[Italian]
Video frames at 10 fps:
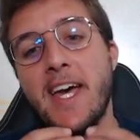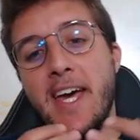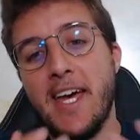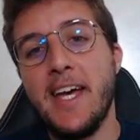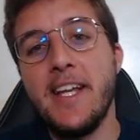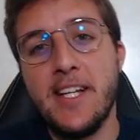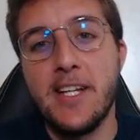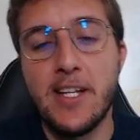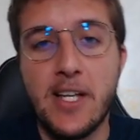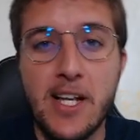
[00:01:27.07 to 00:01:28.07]
e
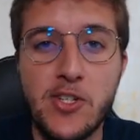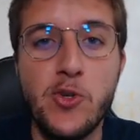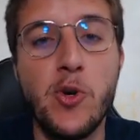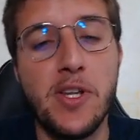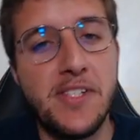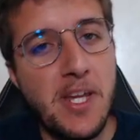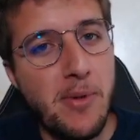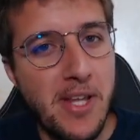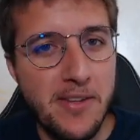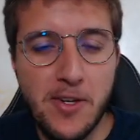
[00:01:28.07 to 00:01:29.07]
il calciatore
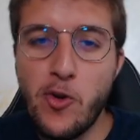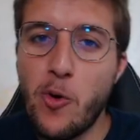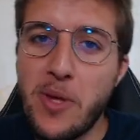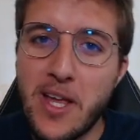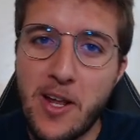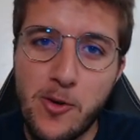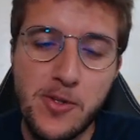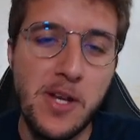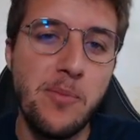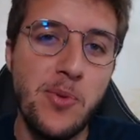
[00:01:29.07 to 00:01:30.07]
insieme ad altri nomi erano
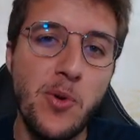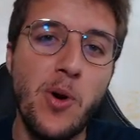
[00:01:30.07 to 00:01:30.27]
tra i più